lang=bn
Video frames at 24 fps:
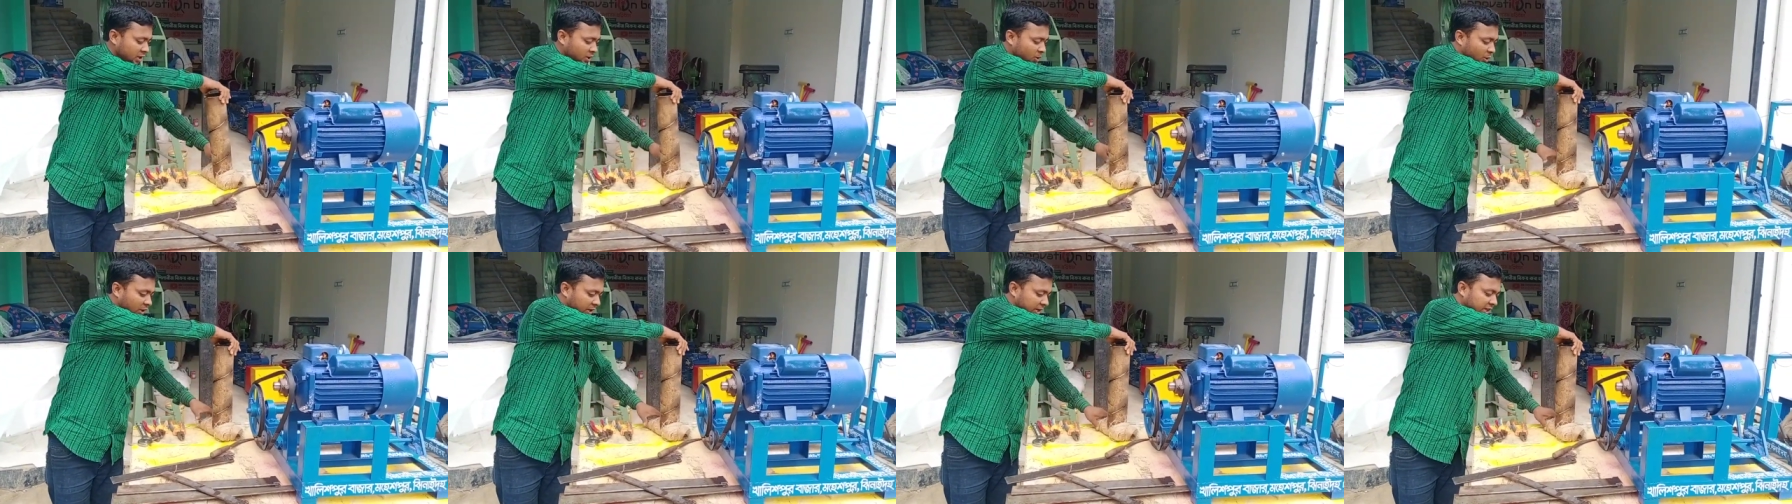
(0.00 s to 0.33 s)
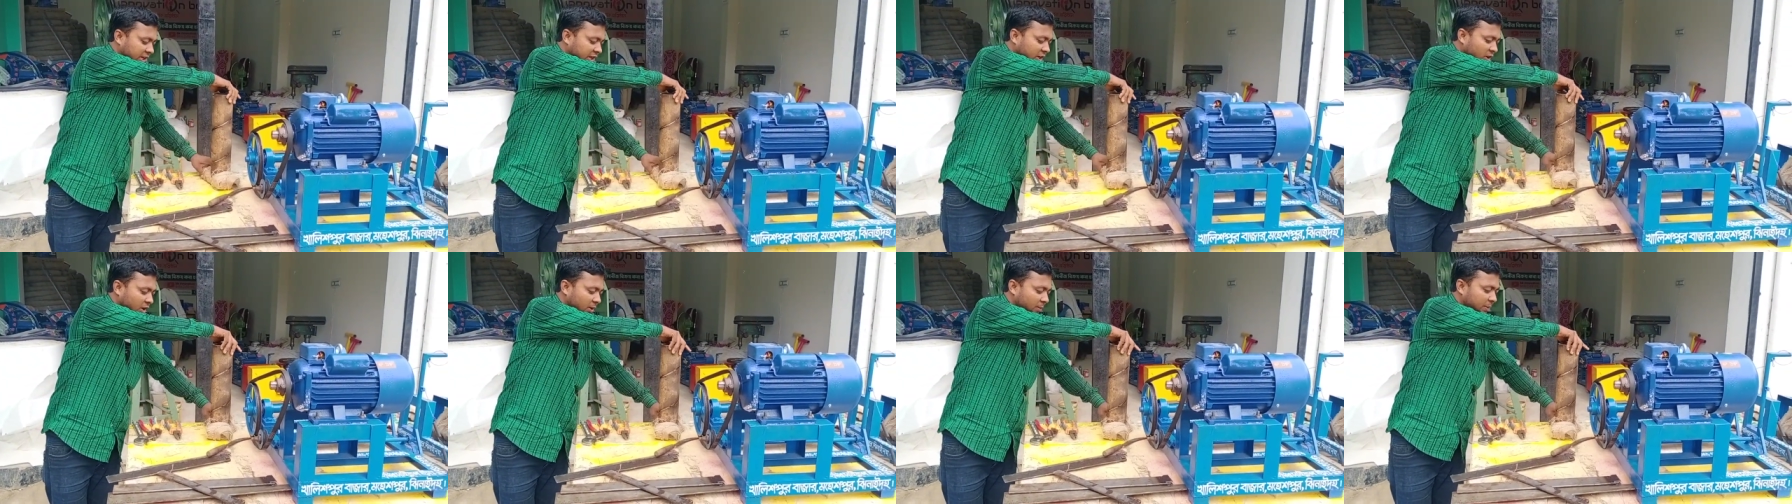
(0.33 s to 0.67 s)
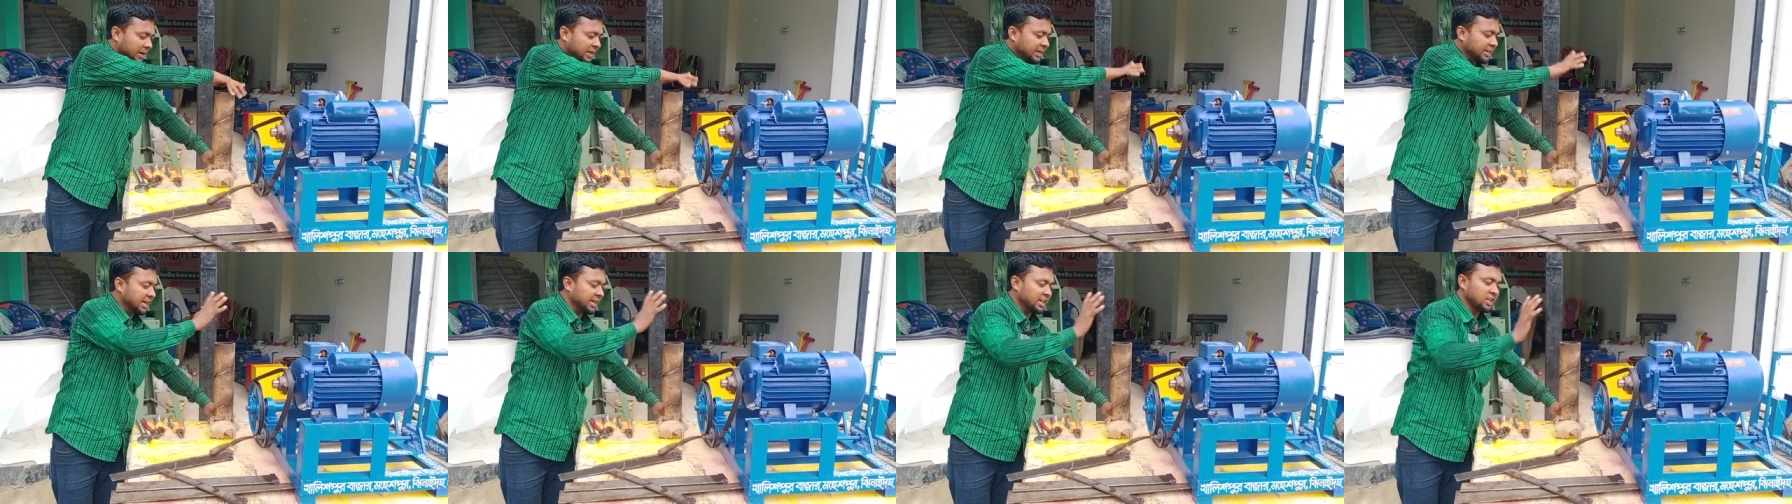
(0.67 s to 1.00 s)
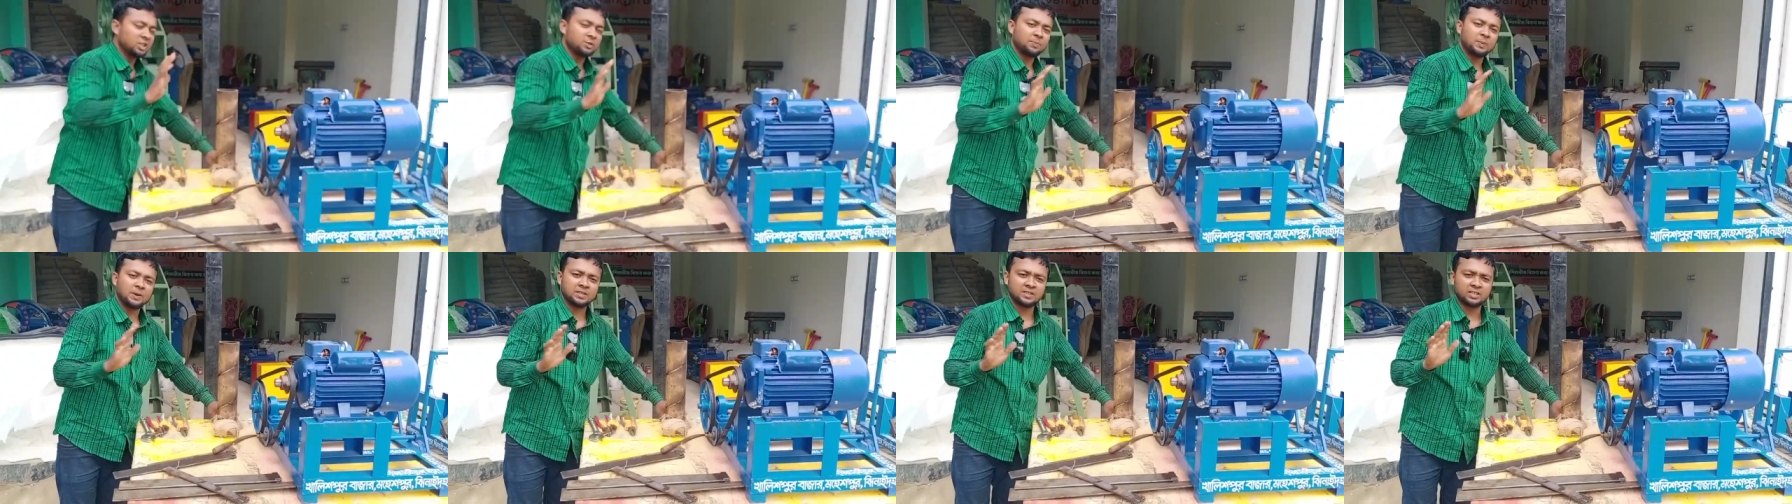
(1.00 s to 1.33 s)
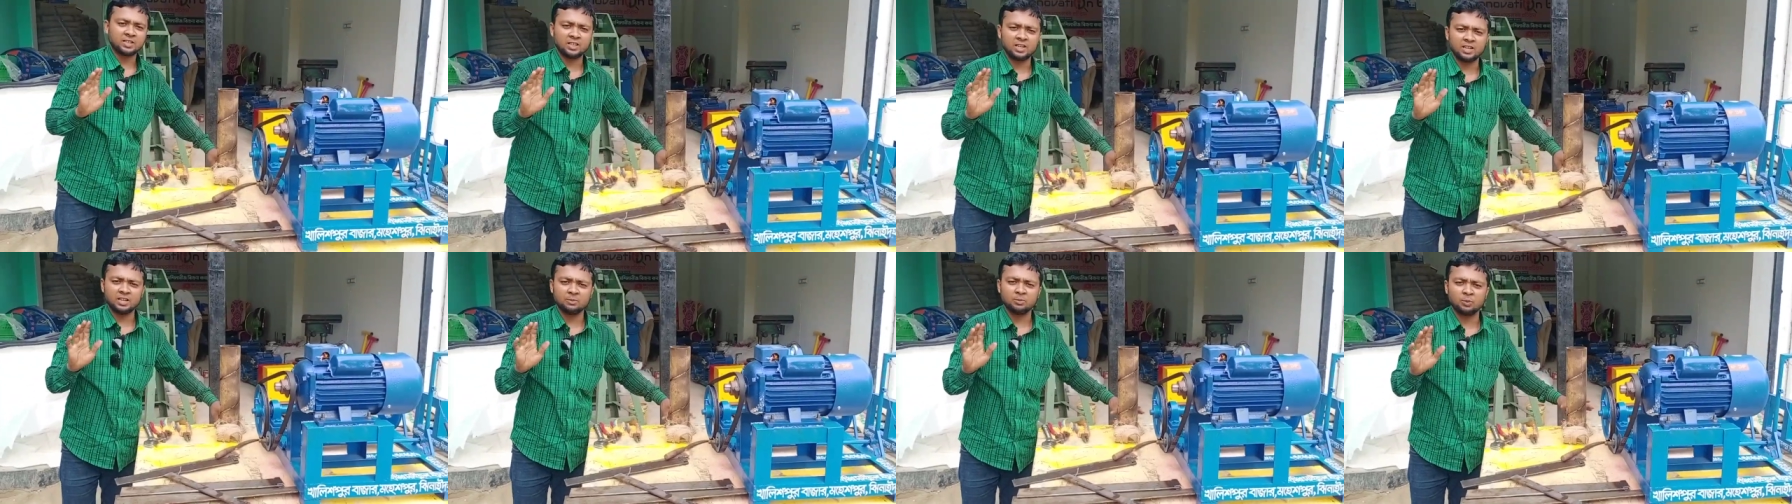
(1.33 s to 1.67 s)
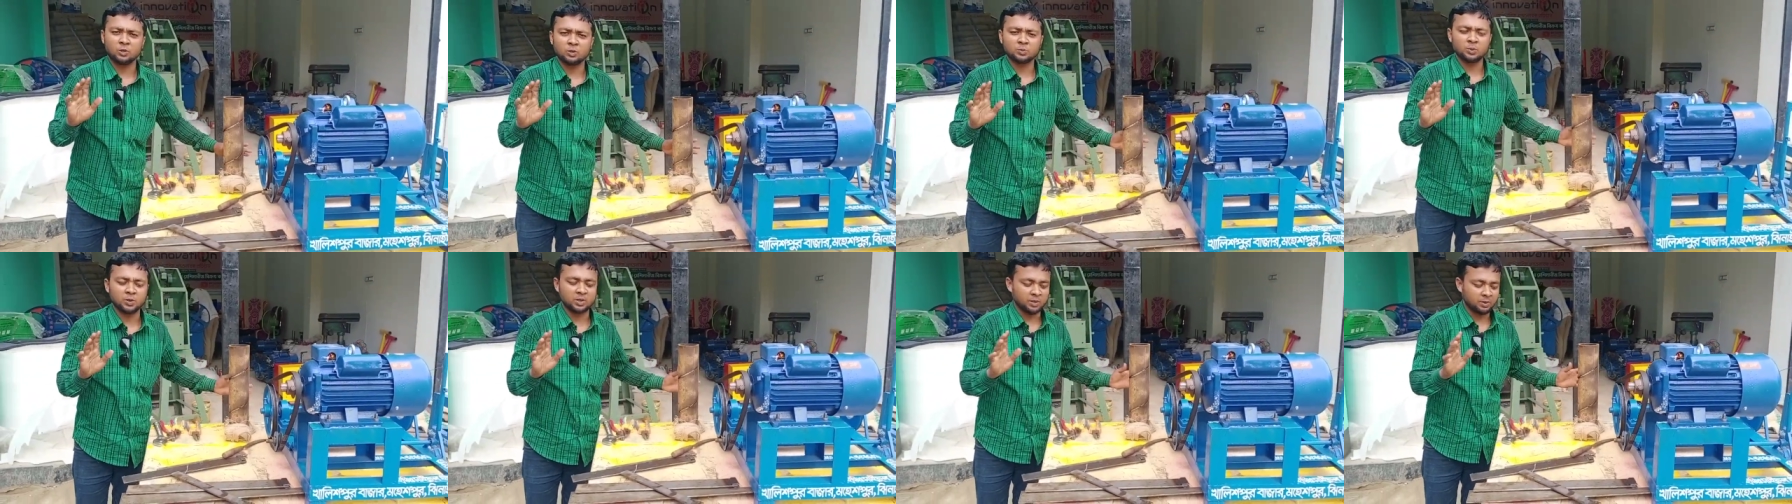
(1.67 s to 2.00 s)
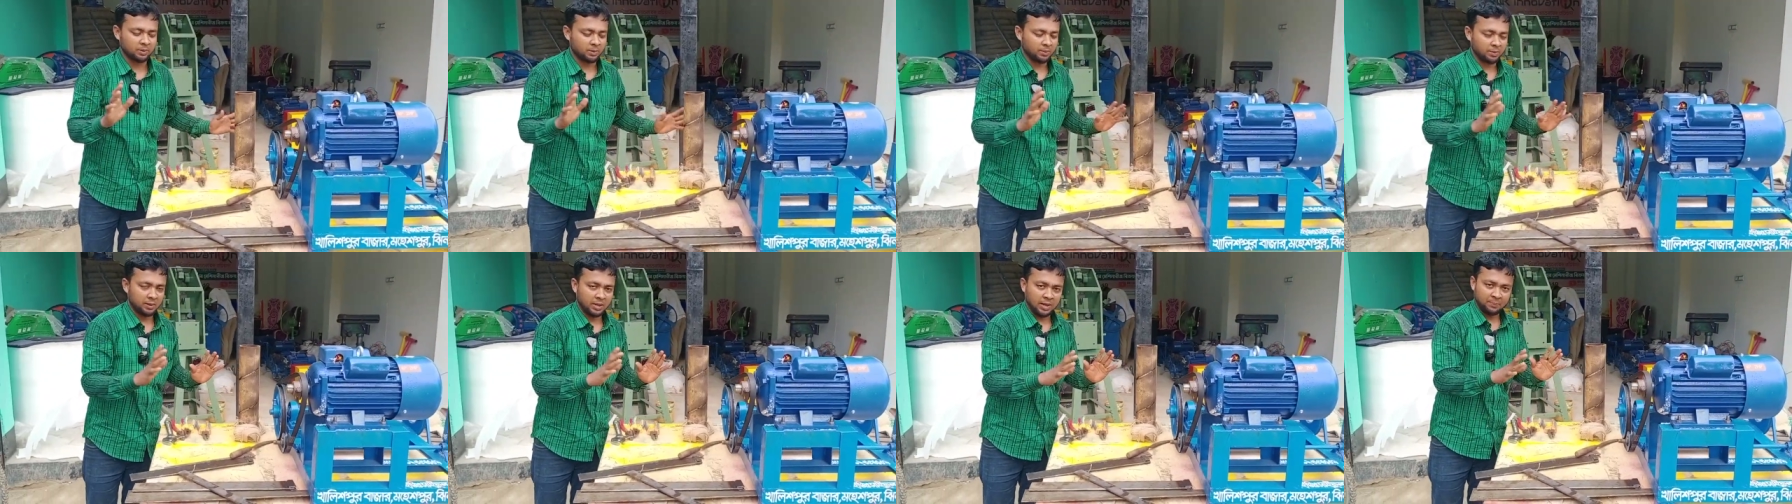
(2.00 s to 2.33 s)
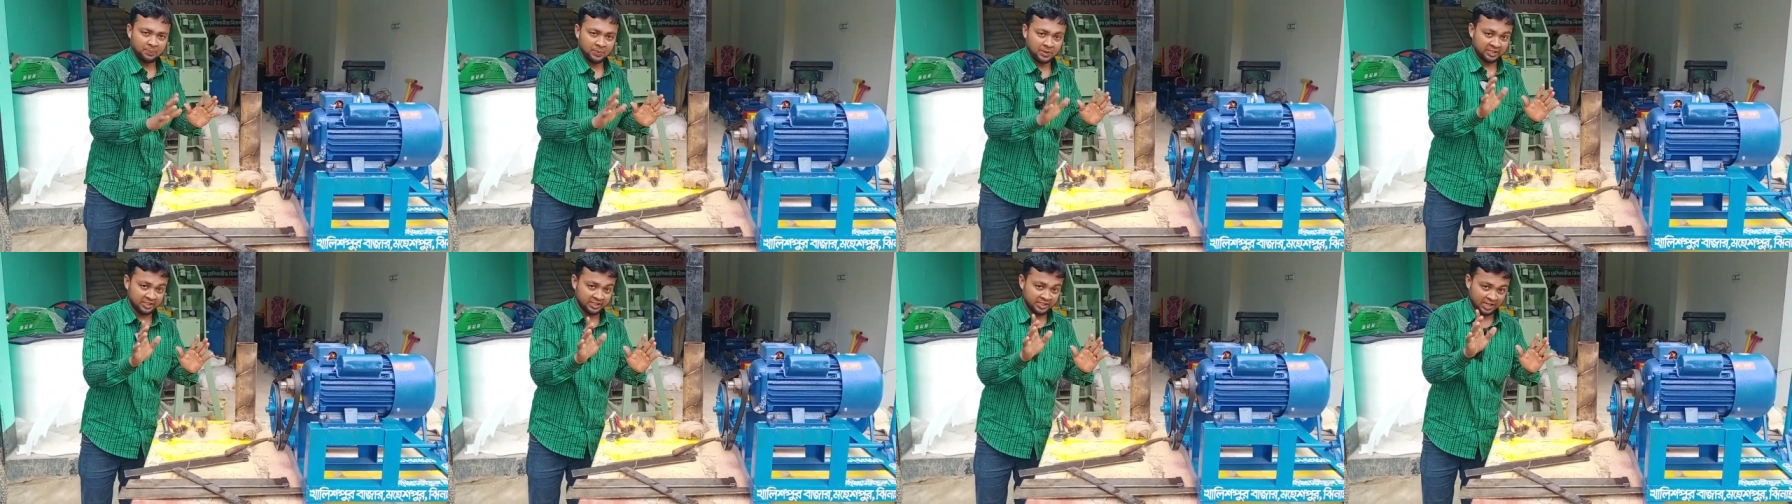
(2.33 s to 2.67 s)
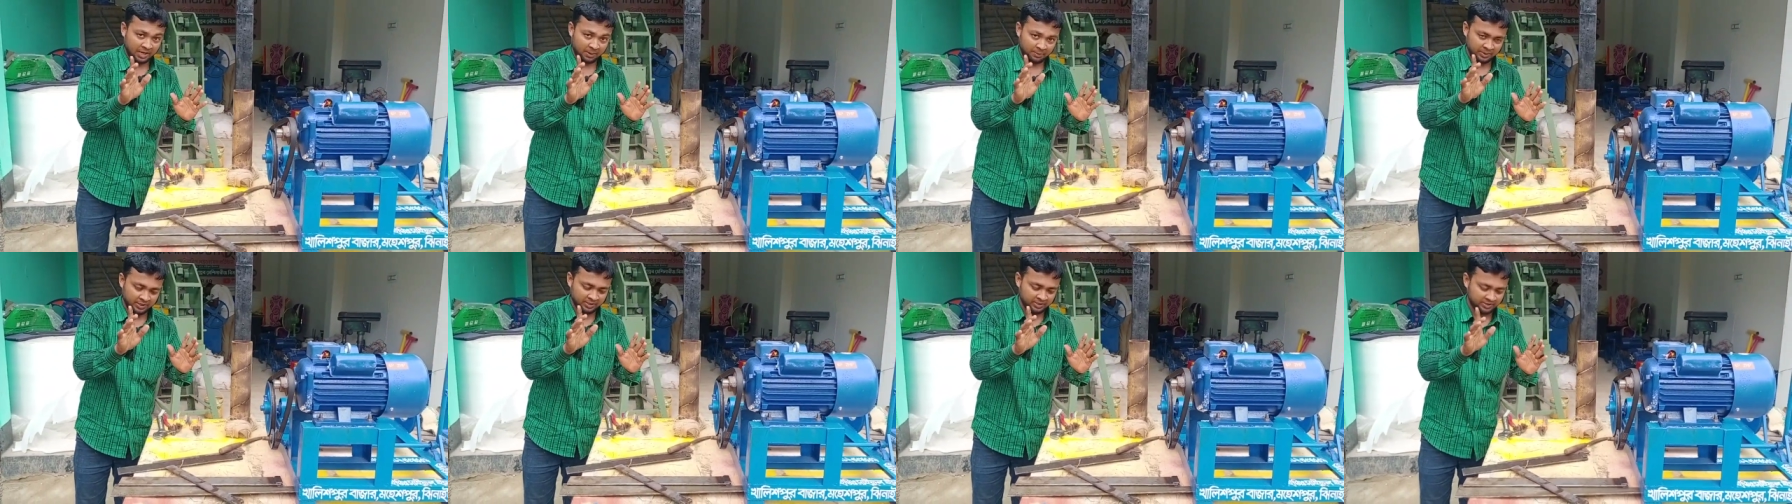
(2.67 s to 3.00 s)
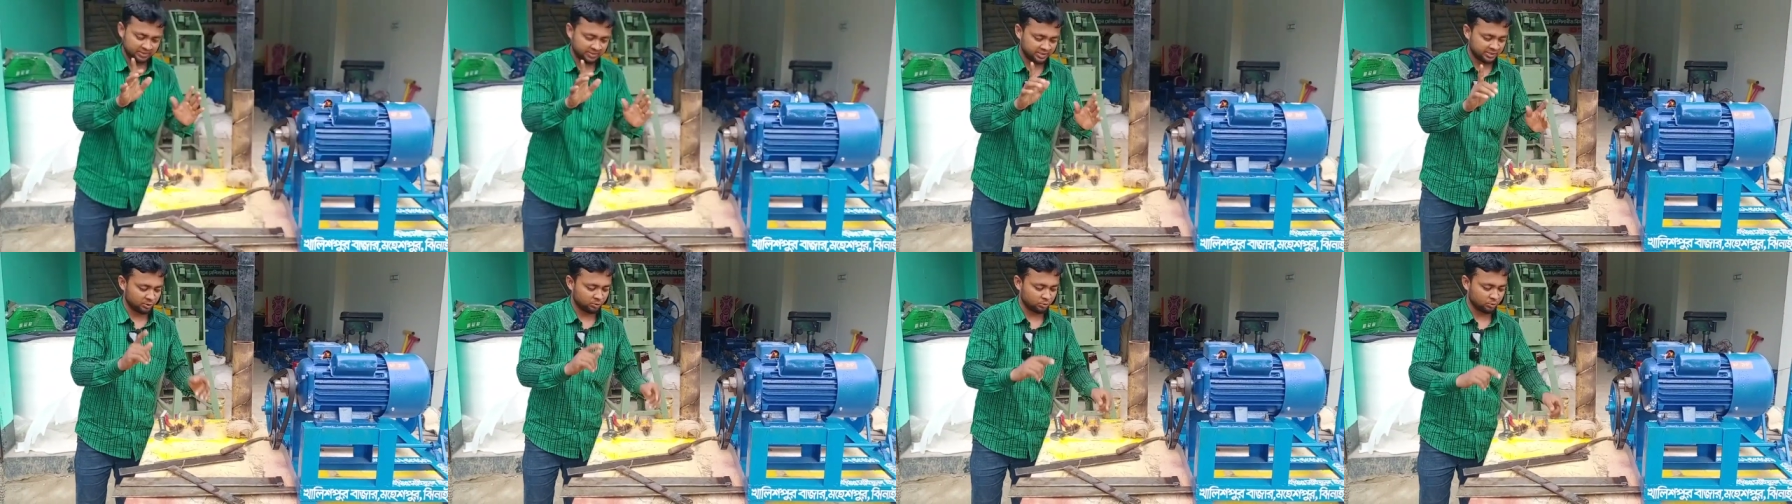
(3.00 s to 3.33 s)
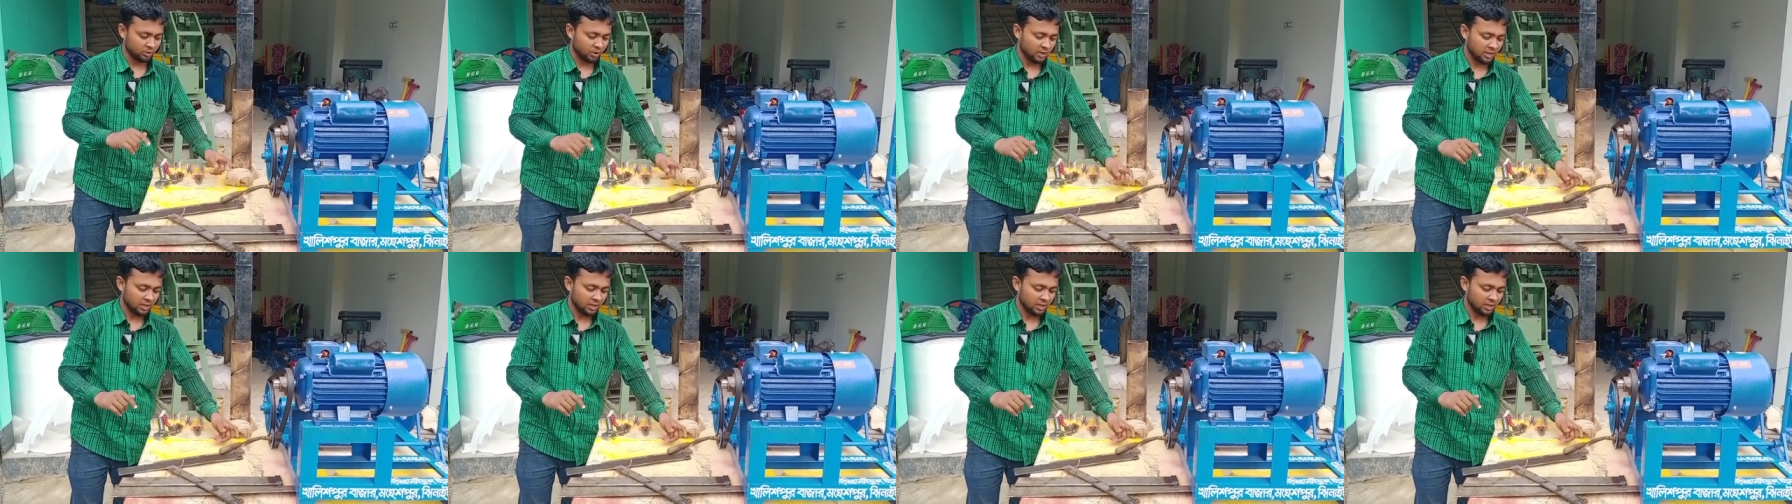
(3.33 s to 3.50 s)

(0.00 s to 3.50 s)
অনেকে কয় ভাই ডাইশ পাঁচটা দিলেন বসবো কীভাবে আপনাদের সামনেই দিছি কিন্তু